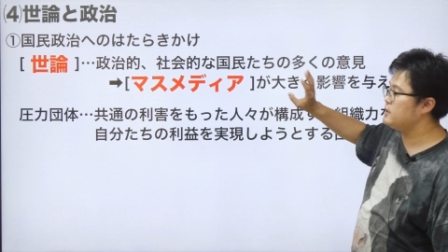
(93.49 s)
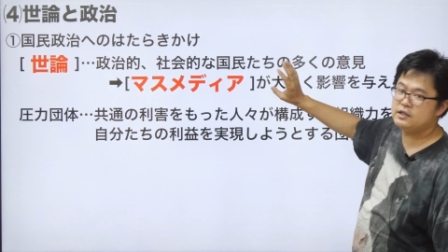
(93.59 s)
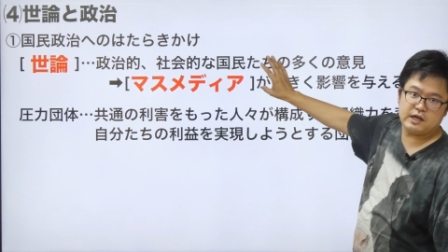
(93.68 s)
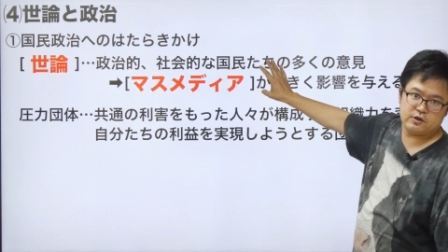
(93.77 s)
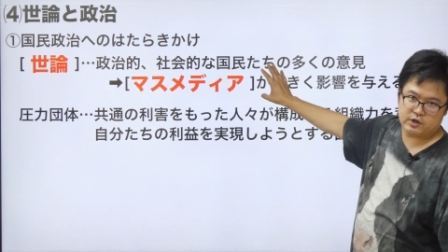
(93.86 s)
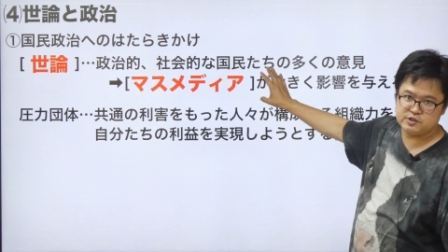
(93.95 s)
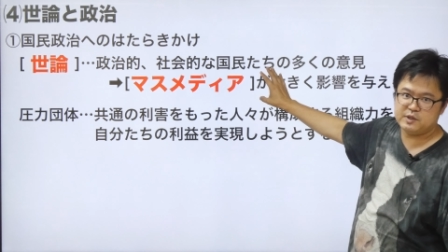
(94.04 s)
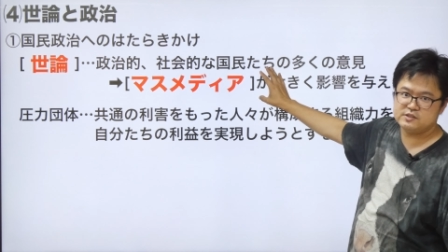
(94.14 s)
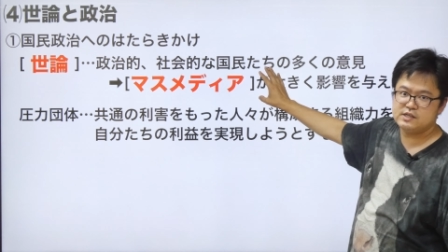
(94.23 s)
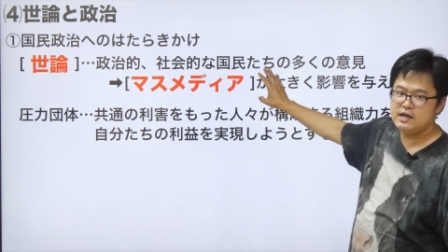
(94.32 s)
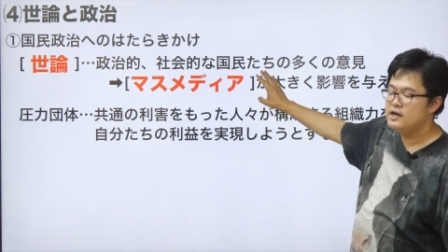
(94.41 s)
えてたりとかしま
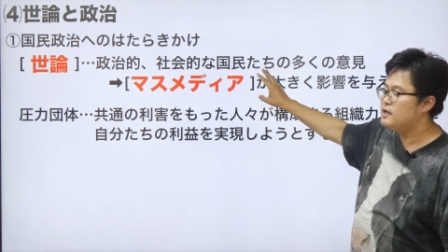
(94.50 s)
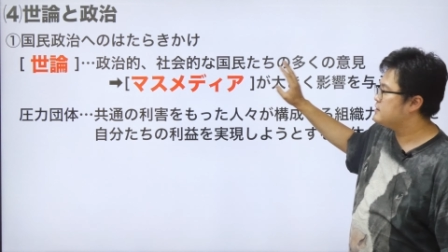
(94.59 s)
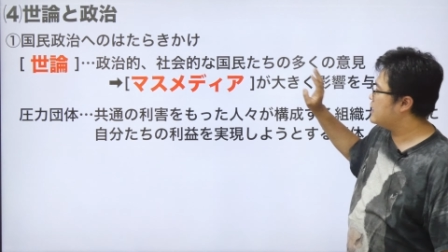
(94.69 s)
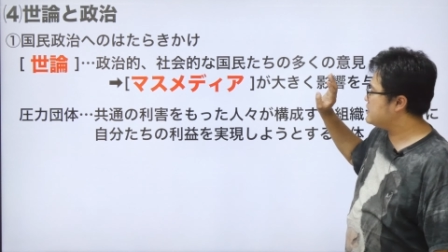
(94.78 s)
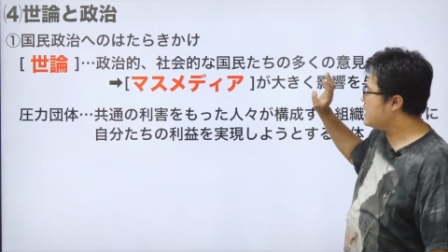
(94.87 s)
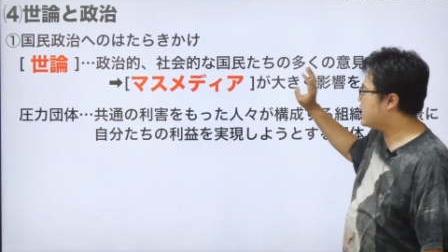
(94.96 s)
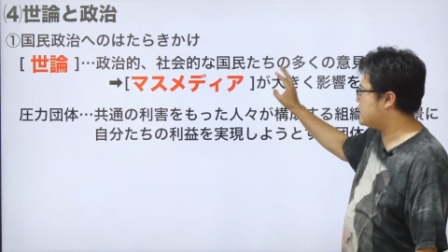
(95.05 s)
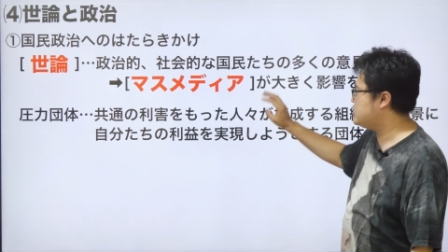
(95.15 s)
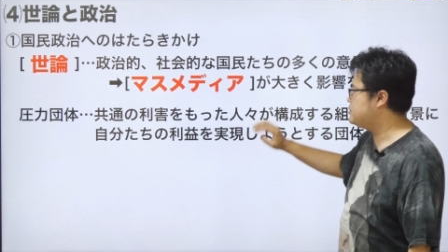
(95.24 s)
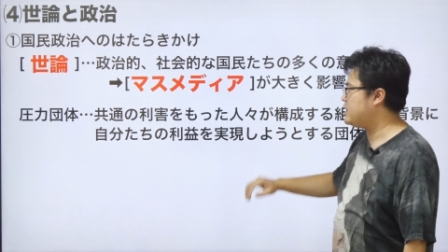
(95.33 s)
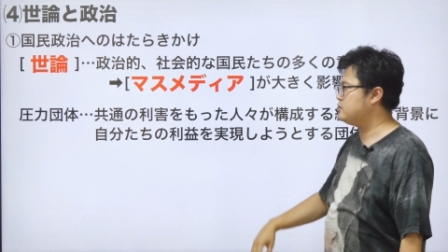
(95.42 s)
す。ただ、
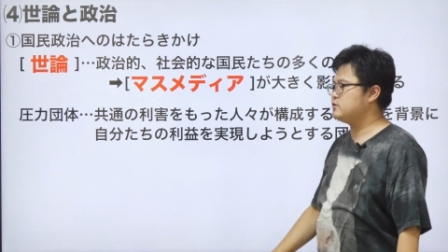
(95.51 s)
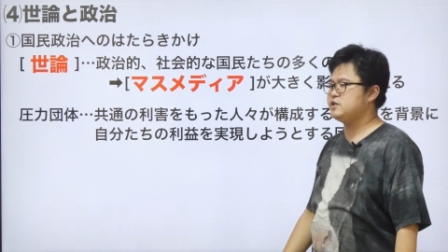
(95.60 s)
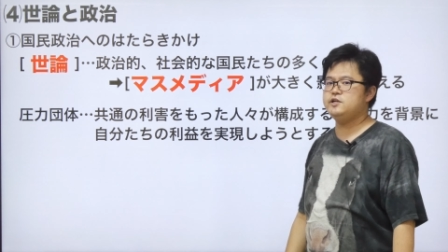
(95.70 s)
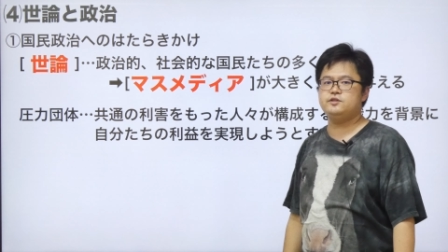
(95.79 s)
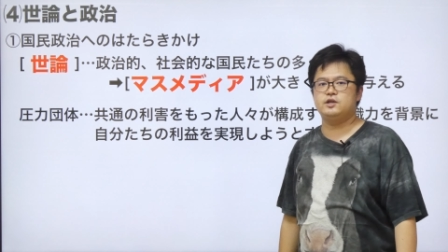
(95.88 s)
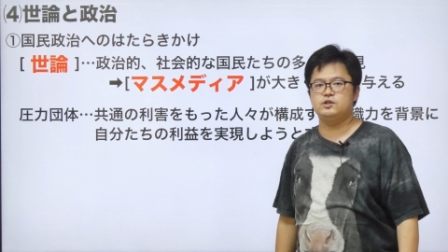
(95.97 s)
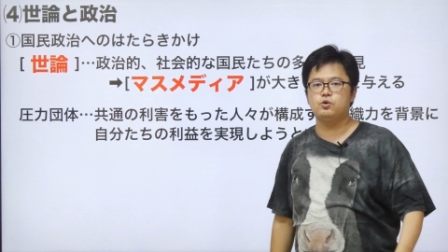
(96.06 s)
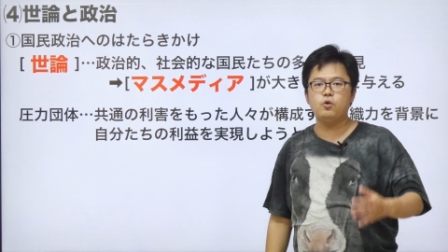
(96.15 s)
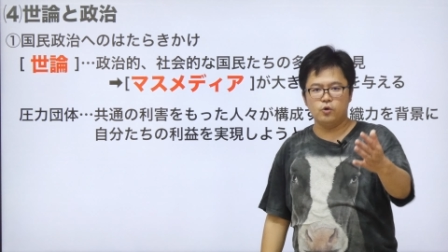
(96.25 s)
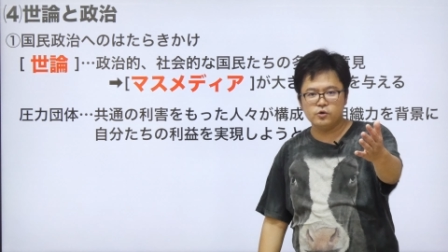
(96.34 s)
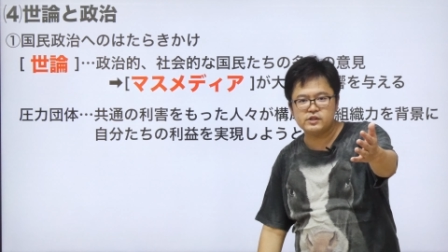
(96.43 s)
今時って
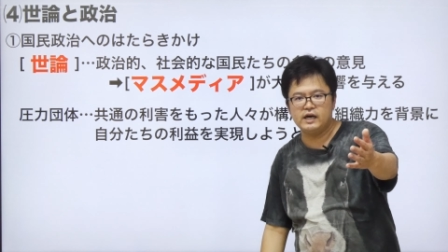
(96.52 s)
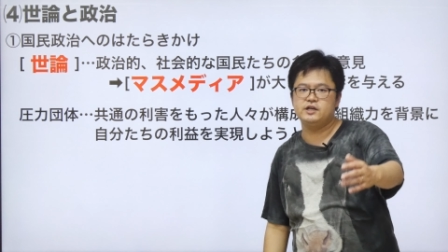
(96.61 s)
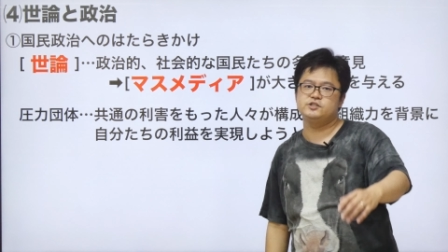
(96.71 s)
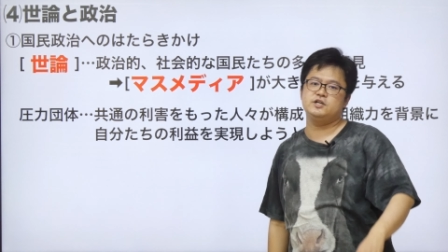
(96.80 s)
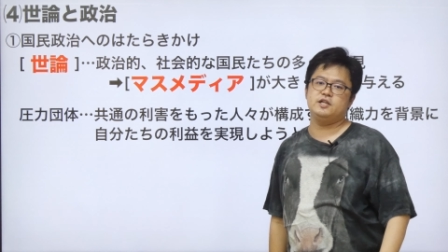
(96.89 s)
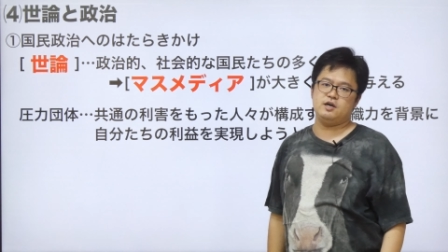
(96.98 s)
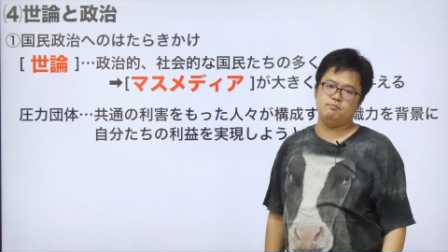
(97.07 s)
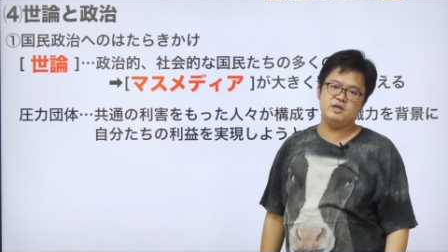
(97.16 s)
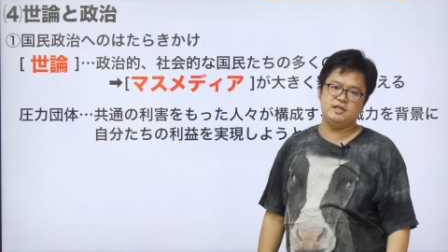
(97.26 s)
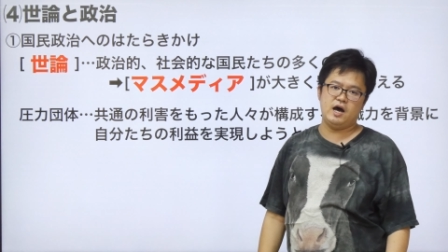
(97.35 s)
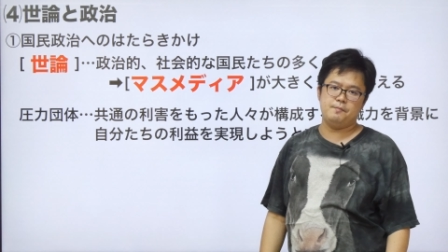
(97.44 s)
どうって話はね、
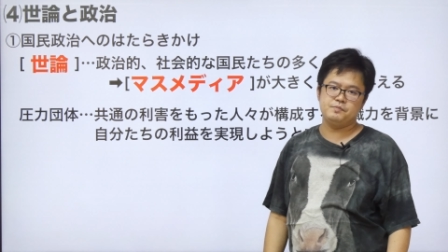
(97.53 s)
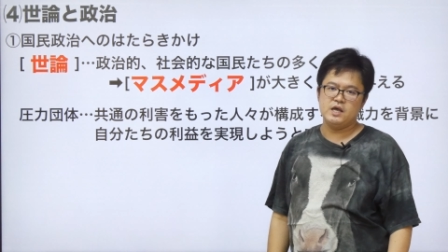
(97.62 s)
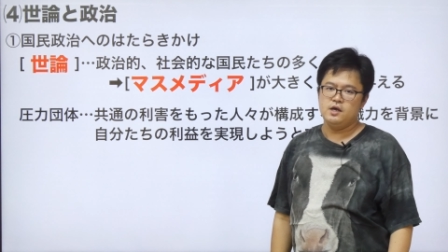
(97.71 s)
みんな。